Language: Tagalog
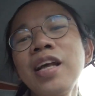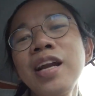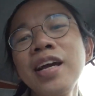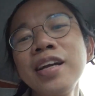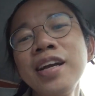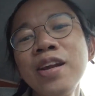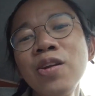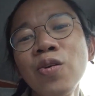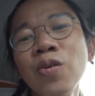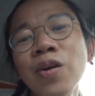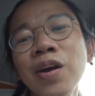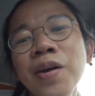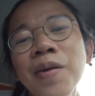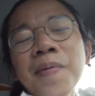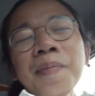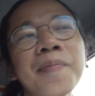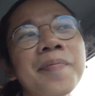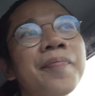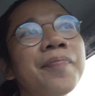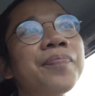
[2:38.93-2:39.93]
talaga nung
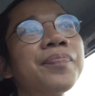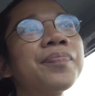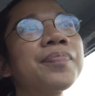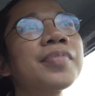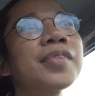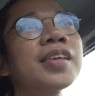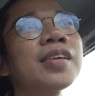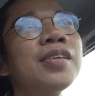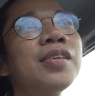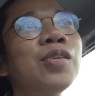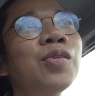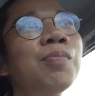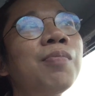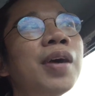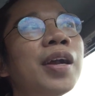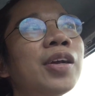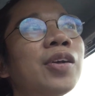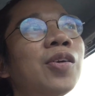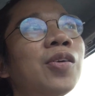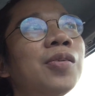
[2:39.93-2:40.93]
ano ng
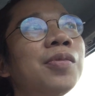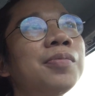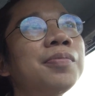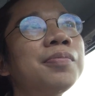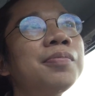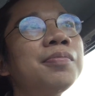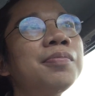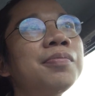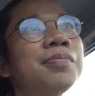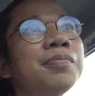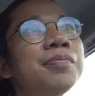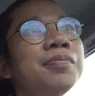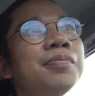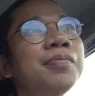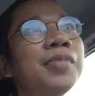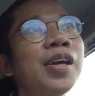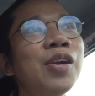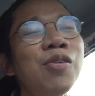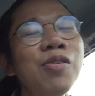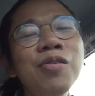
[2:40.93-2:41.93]
barko
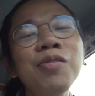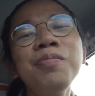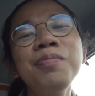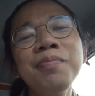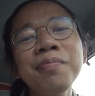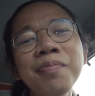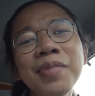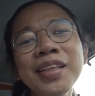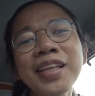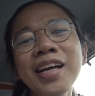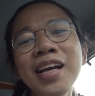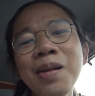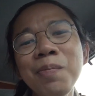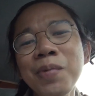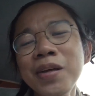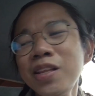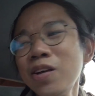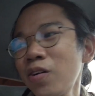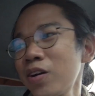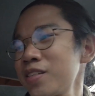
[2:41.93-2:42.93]
pero matagal
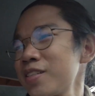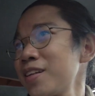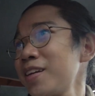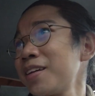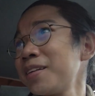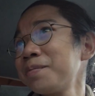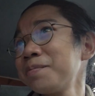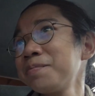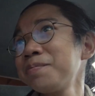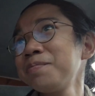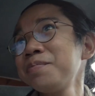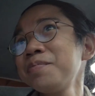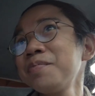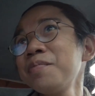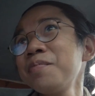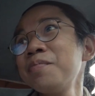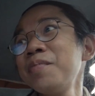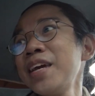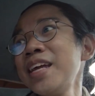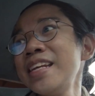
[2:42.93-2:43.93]
pa daw kasi
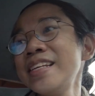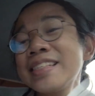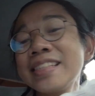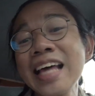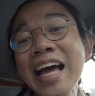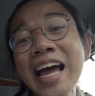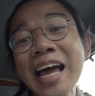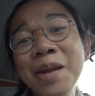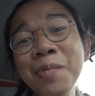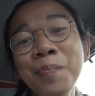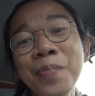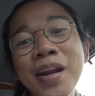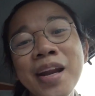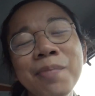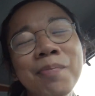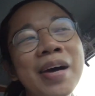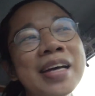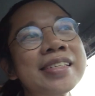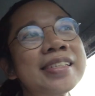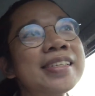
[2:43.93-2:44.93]
may listahan pa
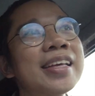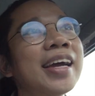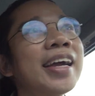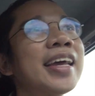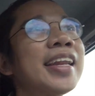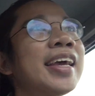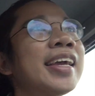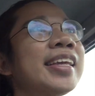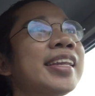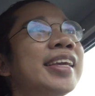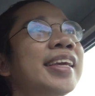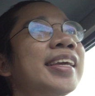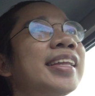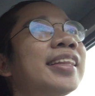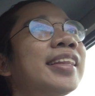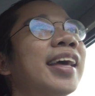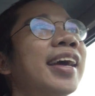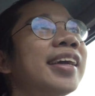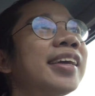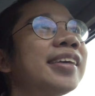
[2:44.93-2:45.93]
ng mga sasakyan na
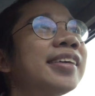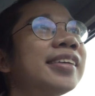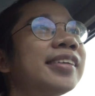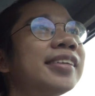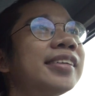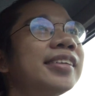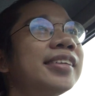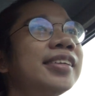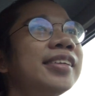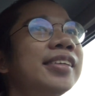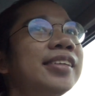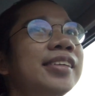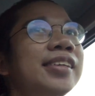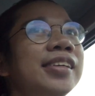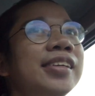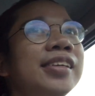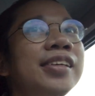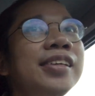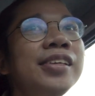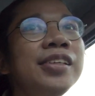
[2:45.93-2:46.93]
hinihintay
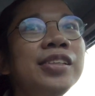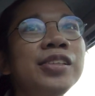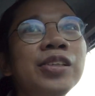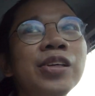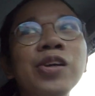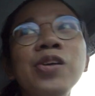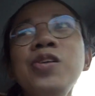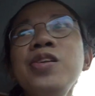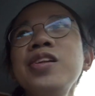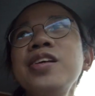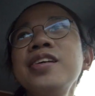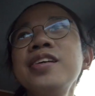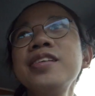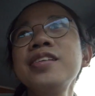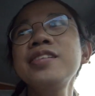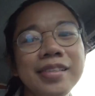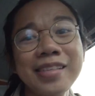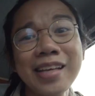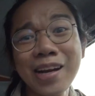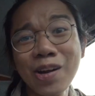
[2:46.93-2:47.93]
so yun
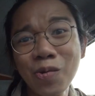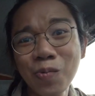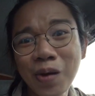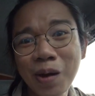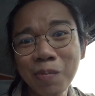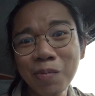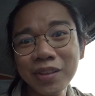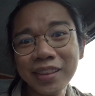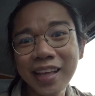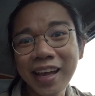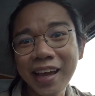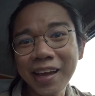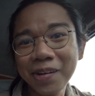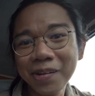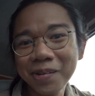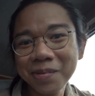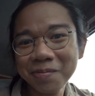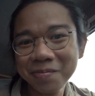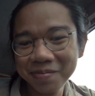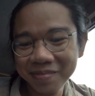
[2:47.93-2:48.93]
tanaw maba tayo